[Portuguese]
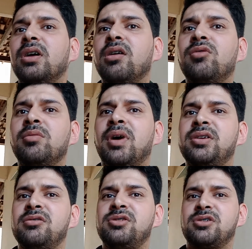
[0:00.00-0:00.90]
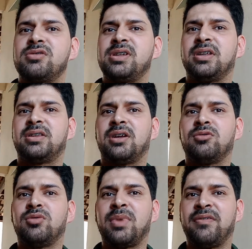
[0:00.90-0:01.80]
Eu não imagino Jesus entrando
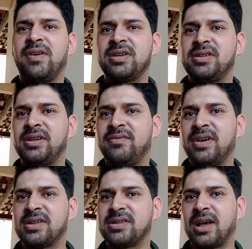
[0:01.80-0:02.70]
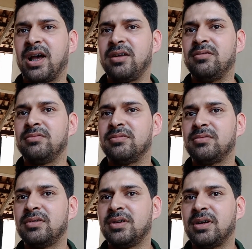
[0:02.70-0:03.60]
numa festa de aniversário
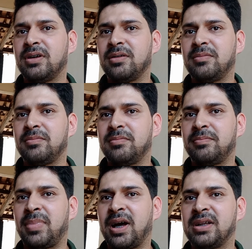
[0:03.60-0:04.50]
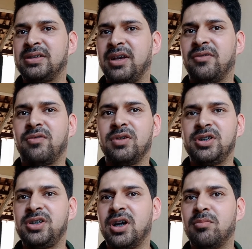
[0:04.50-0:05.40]
para ser
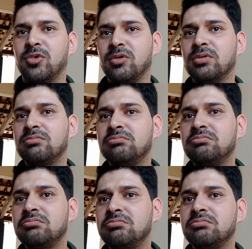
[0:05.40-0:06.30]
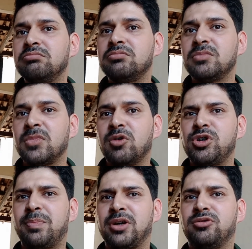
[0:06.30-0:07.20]
fonte de amor. Os
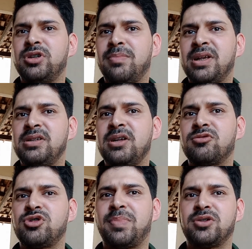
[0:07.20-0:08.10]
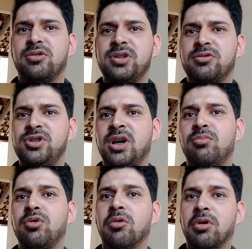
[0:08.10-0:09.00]
pastores brasileiros são os pastores que o
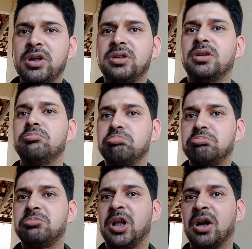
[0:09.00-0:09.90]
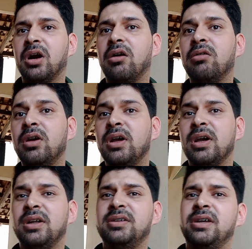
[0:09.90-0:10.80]
diabo gosta. Legal.
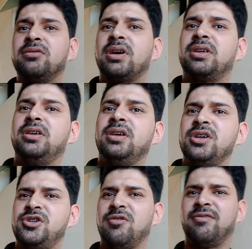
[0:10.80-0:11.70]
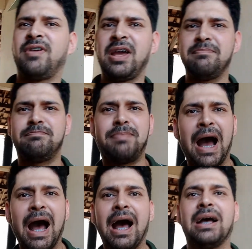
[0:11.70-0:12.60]
Dizendo aqui é Jeová e
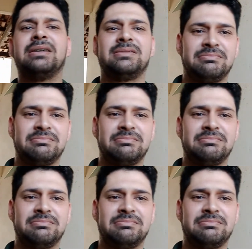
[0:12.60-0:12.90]
pá.